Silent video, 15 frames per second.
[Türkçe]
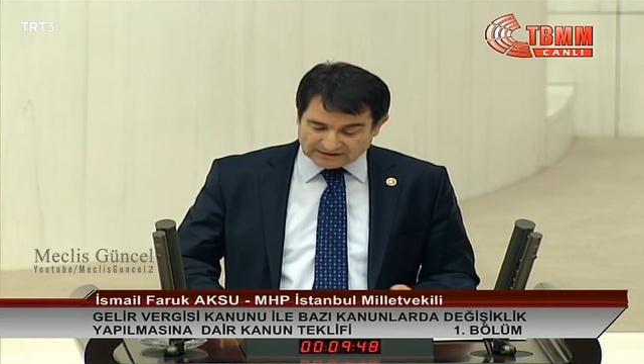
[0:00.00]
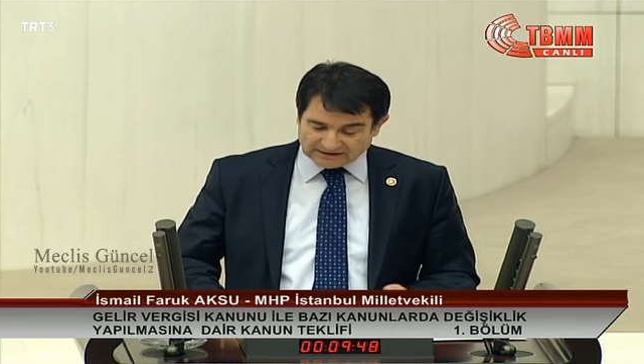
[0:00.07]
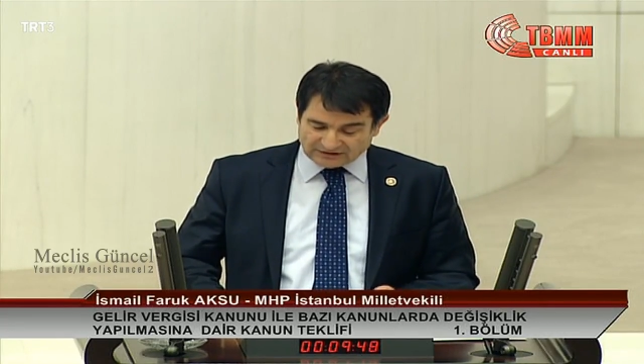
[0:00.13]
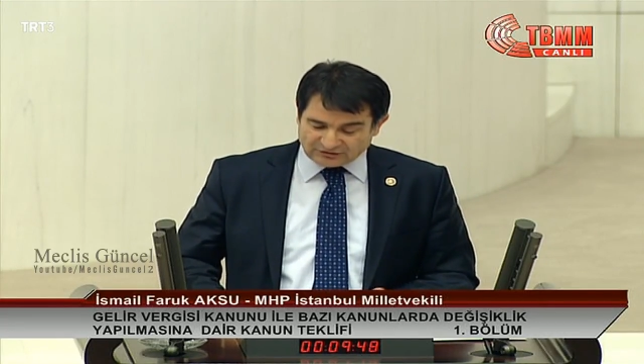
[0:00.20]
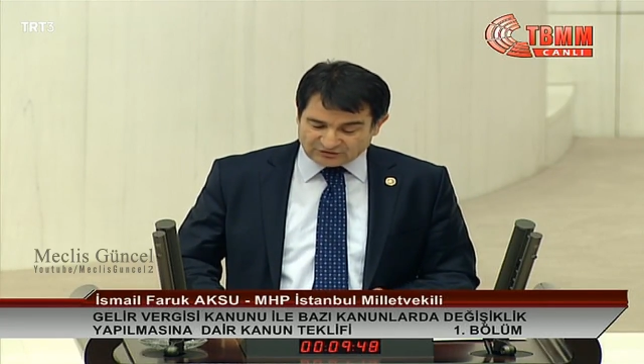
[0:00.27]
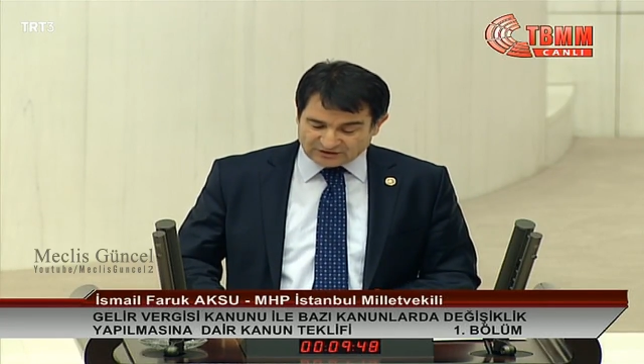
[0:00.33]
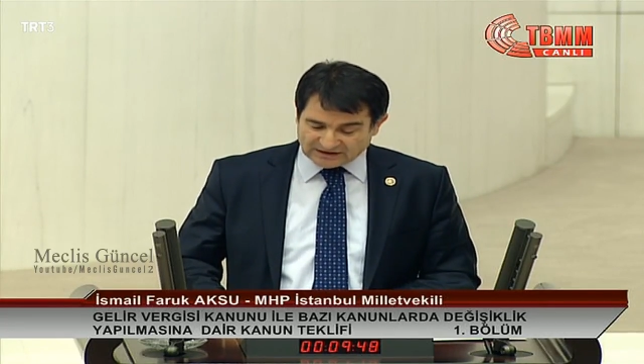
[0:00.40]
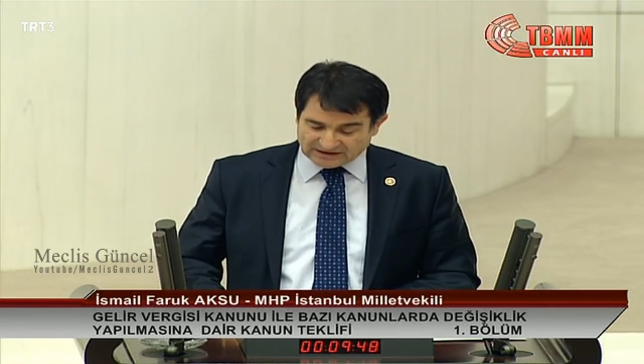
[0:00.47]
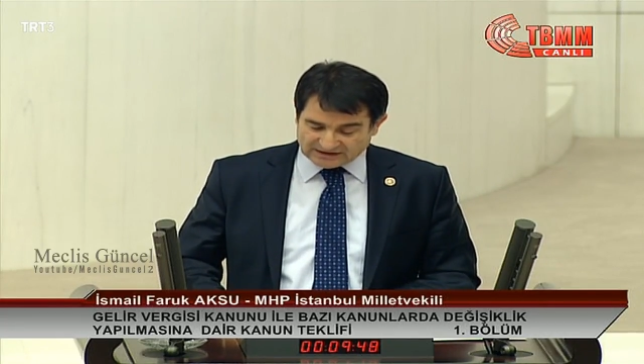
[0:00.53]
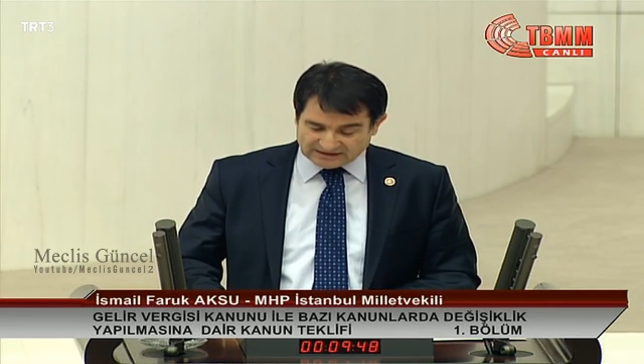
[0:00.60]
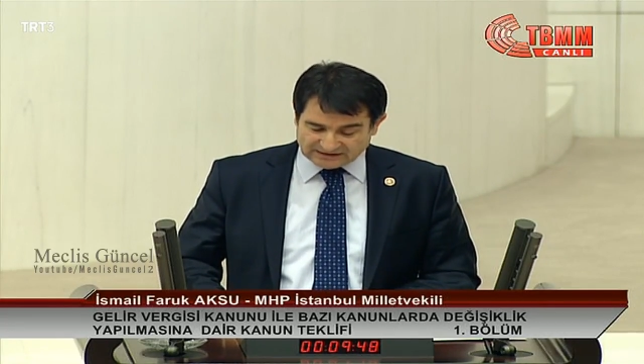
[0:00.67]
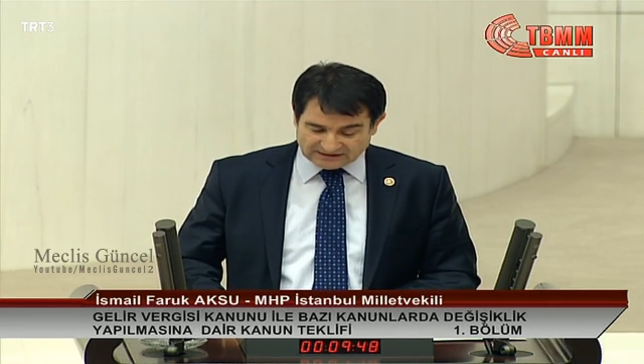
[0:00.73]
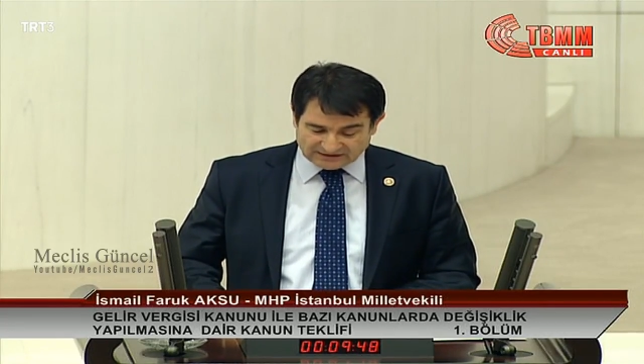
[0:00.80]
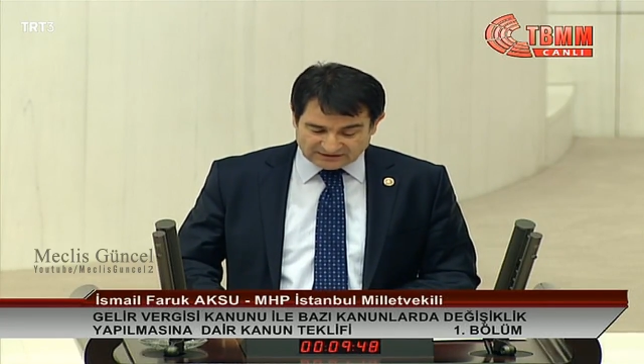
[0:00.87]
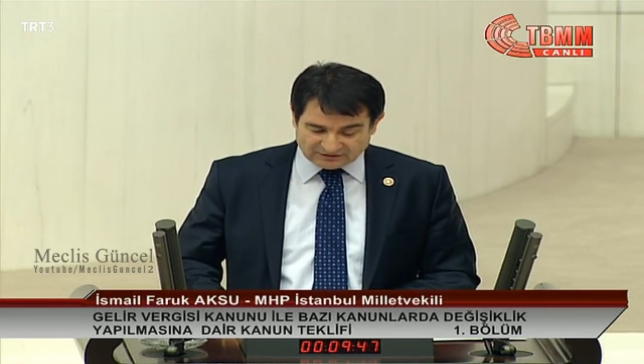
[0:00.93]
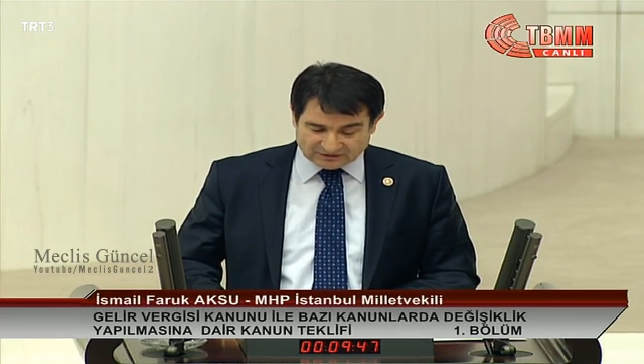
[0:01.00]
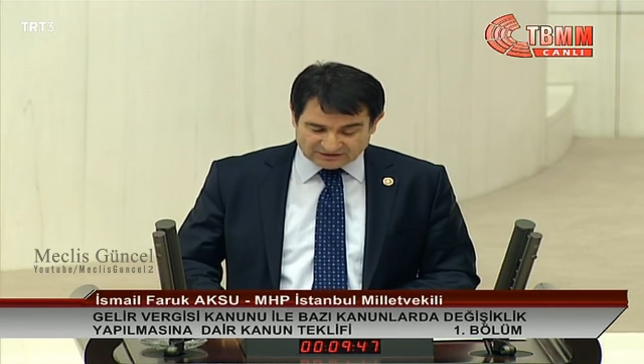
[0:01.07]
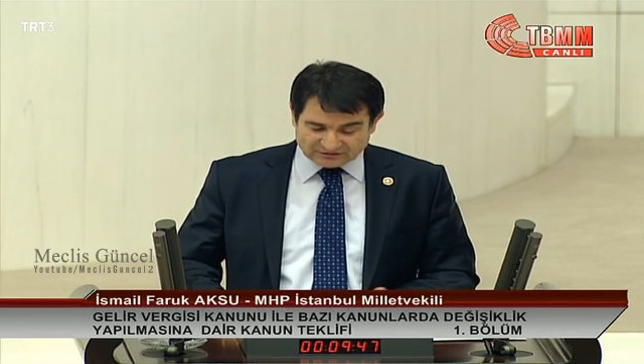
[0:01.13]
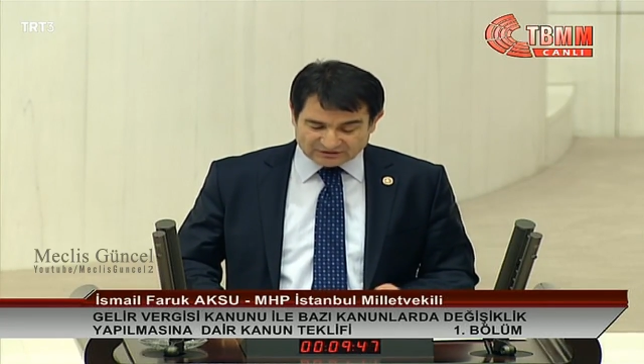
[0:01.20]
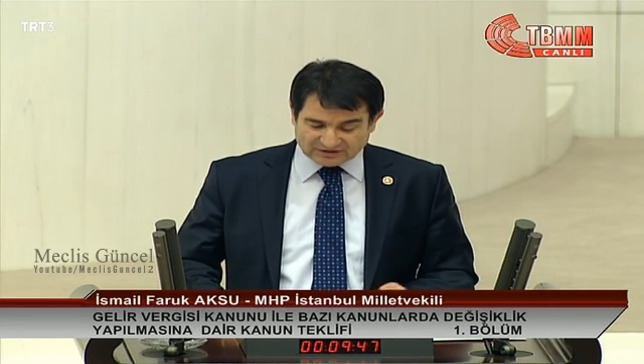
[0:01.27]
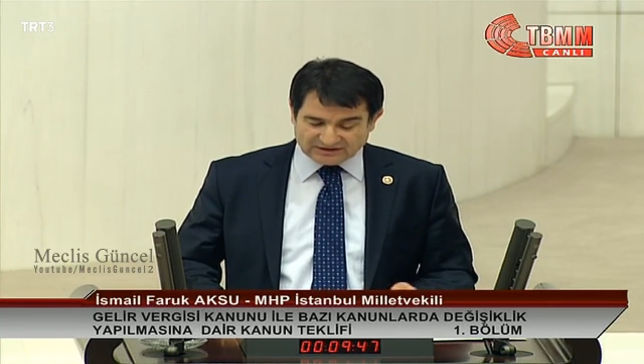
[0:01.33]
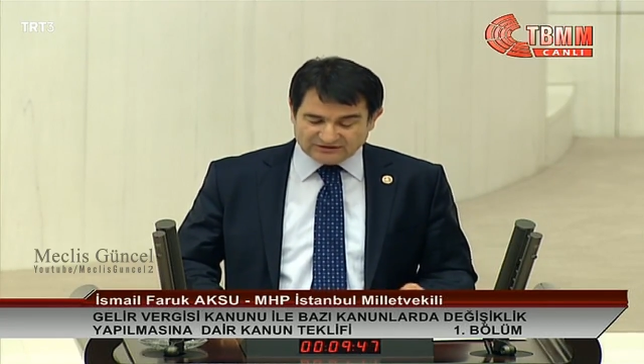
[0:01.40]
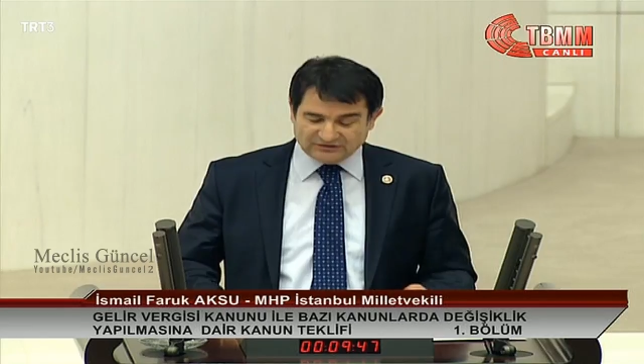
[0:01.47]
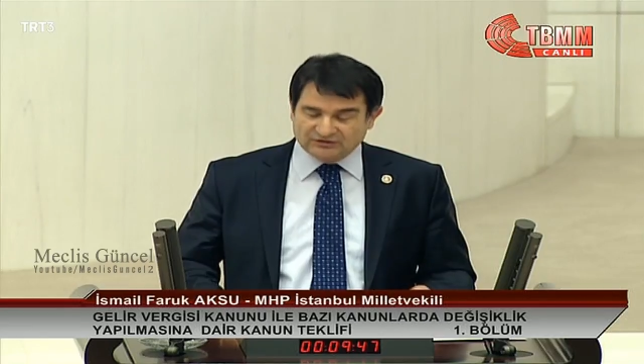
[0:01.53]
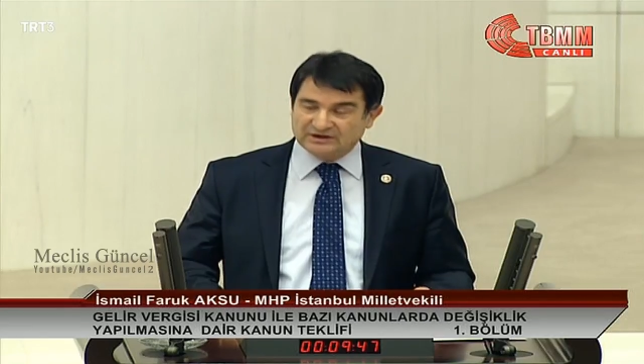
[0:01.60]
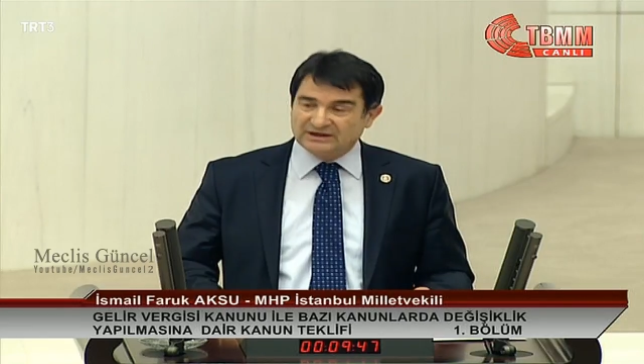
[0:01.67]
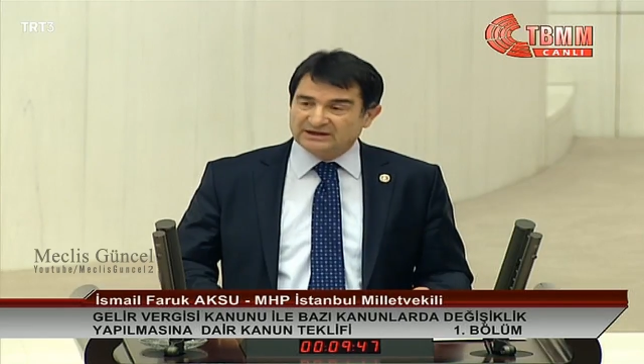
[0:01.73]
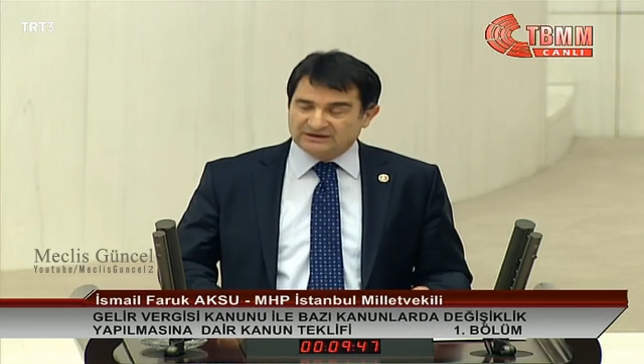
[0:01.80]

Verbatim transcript: iş yerlerinde çalışan işçiler